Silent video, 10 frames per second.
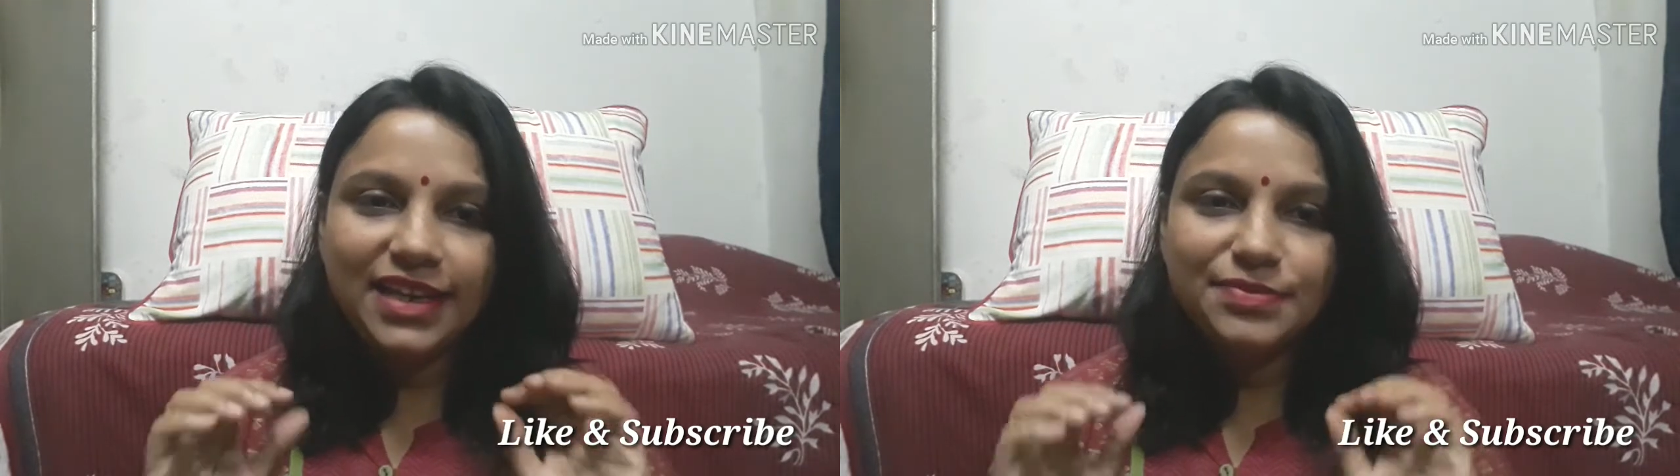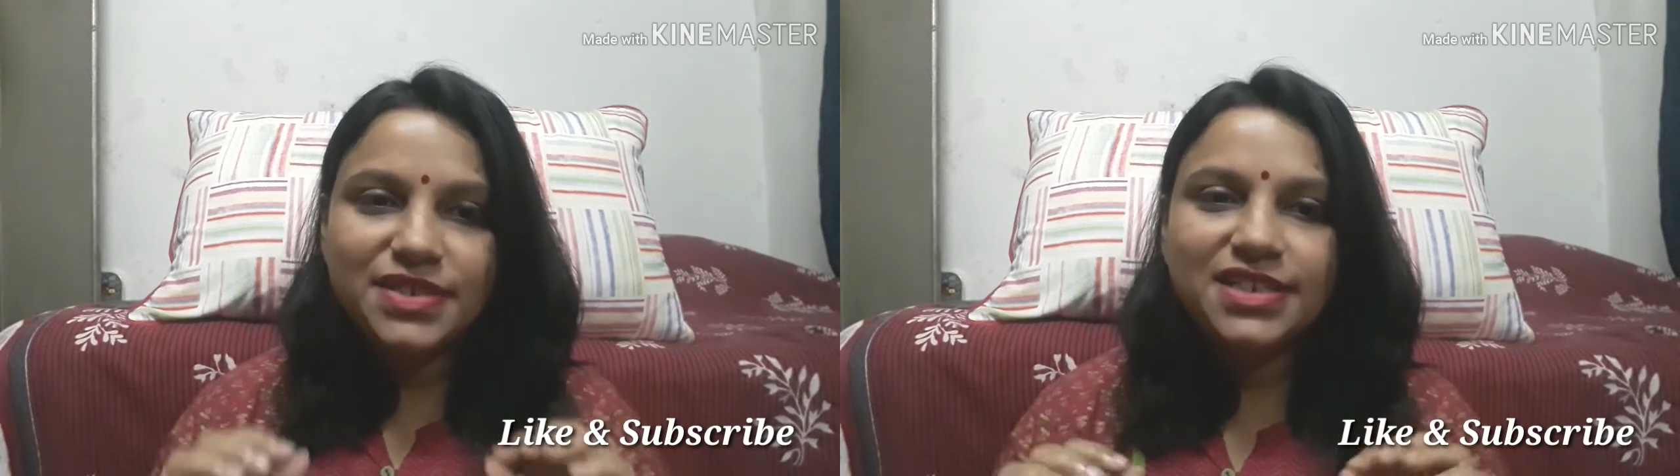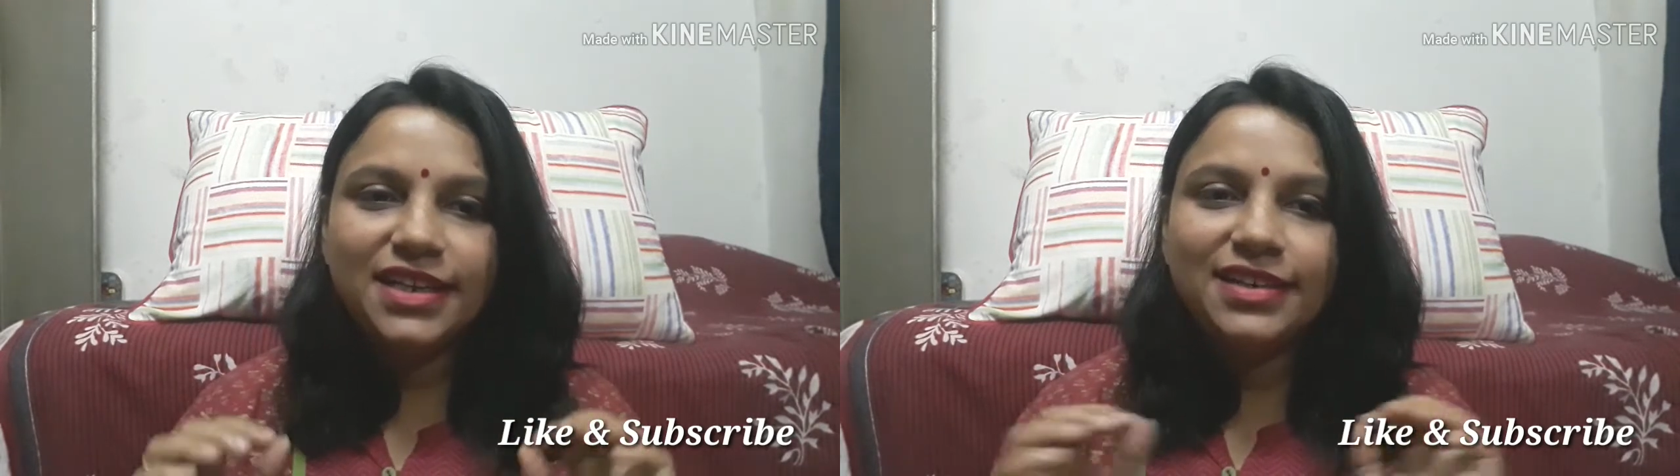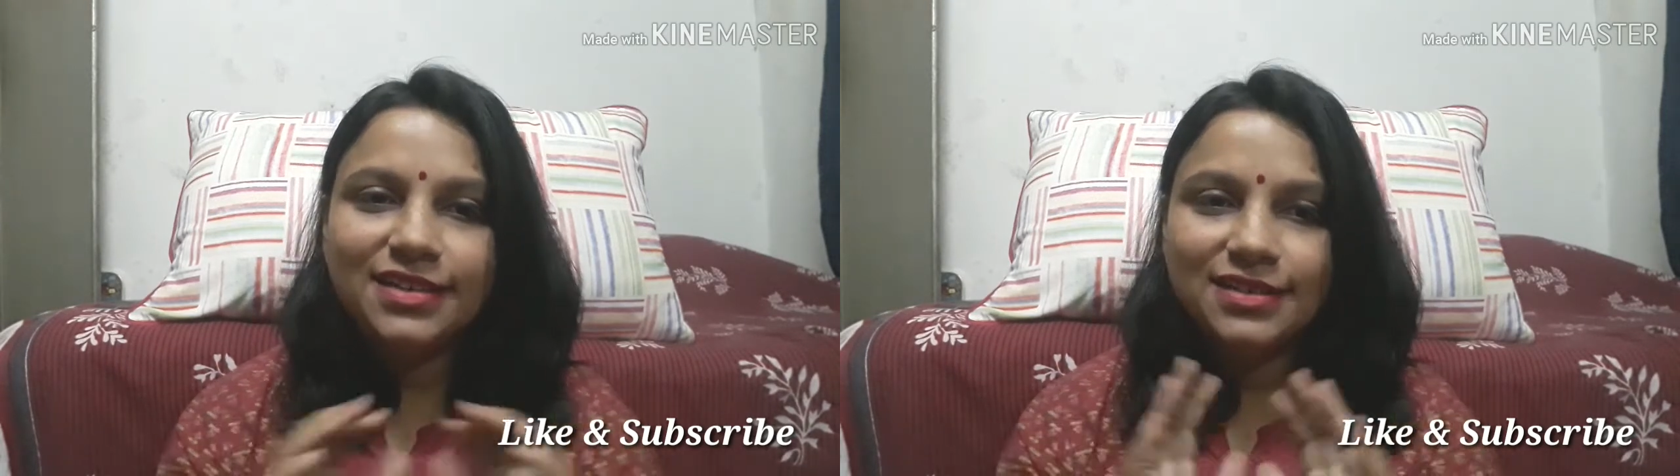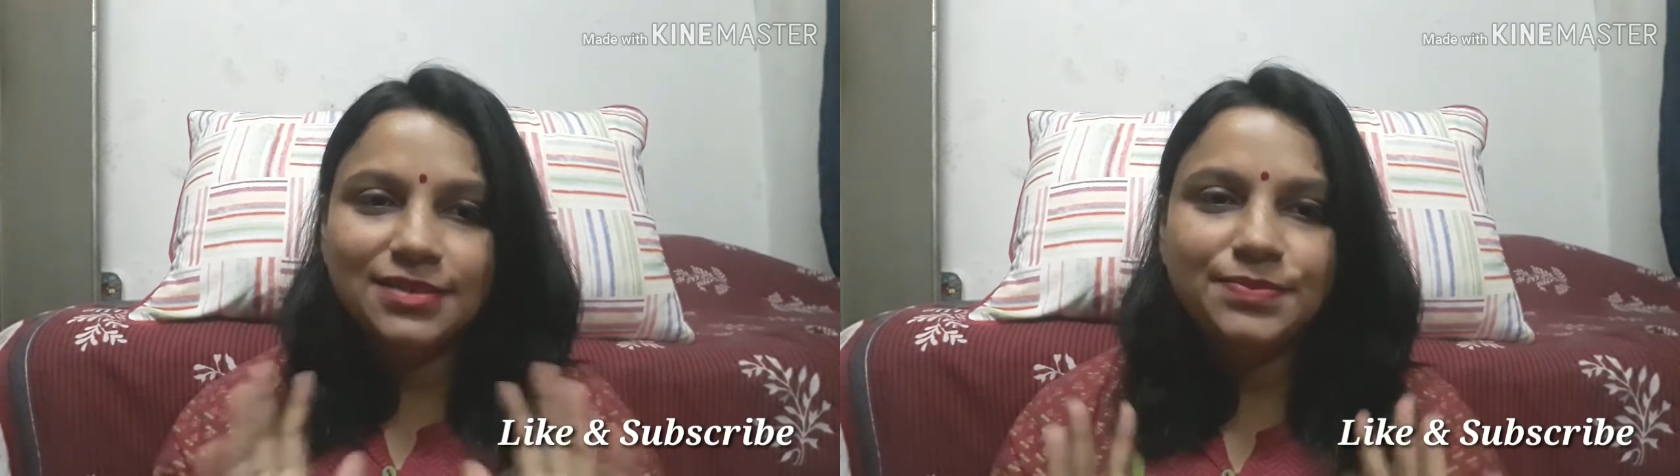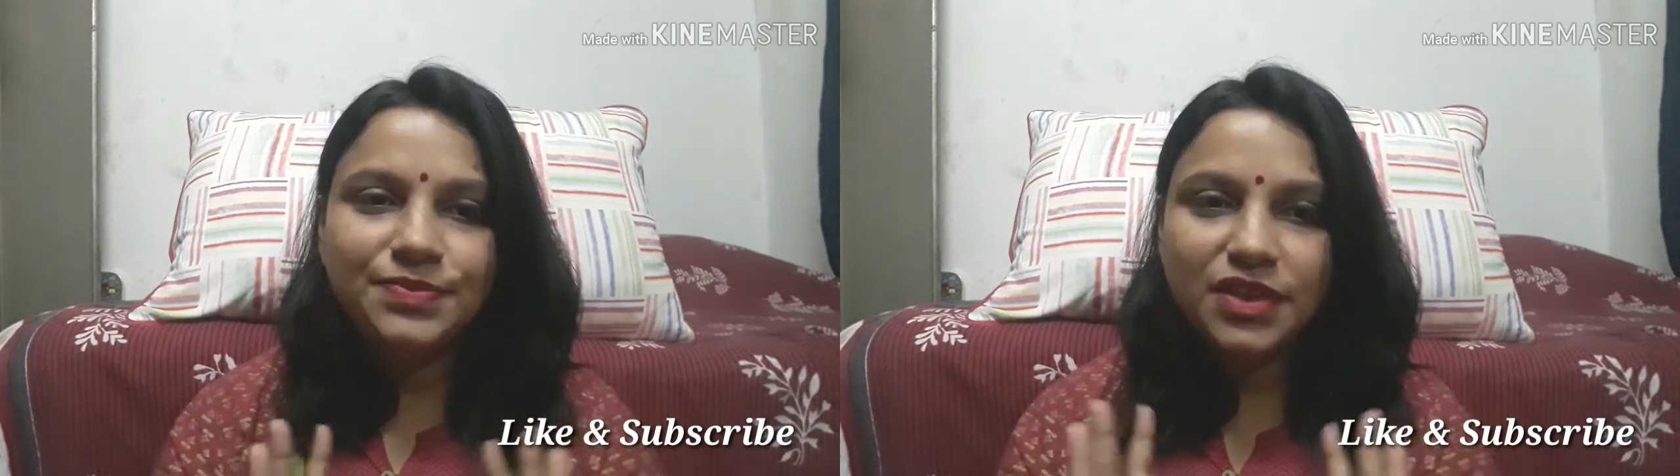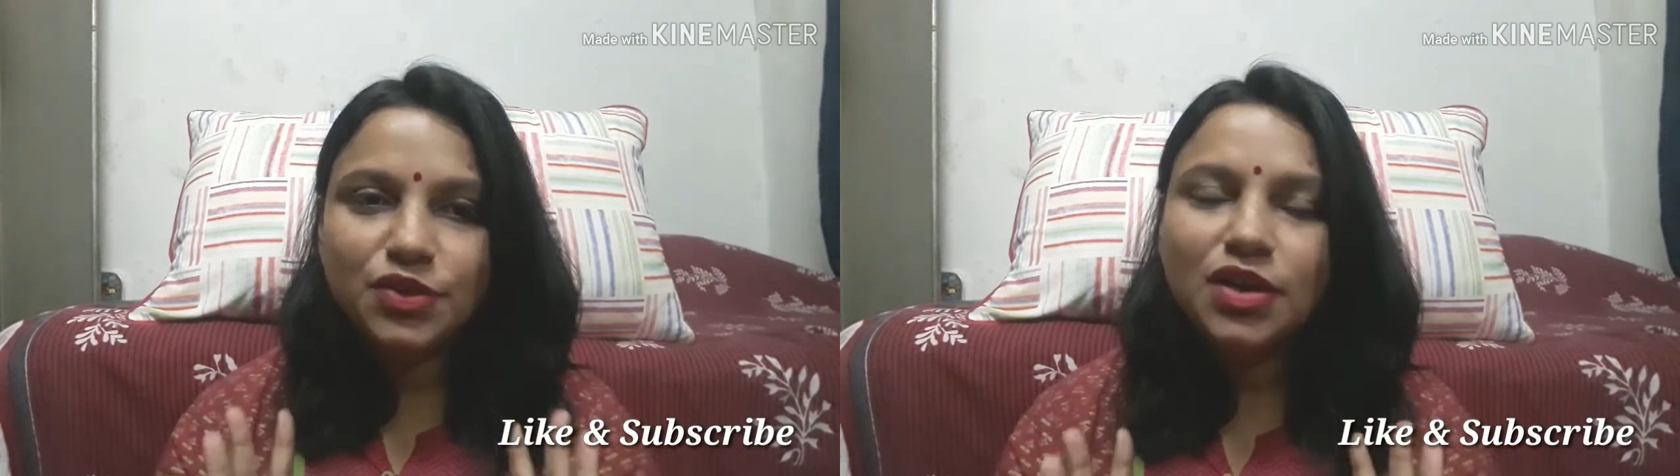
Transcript: लिपस्टिक यू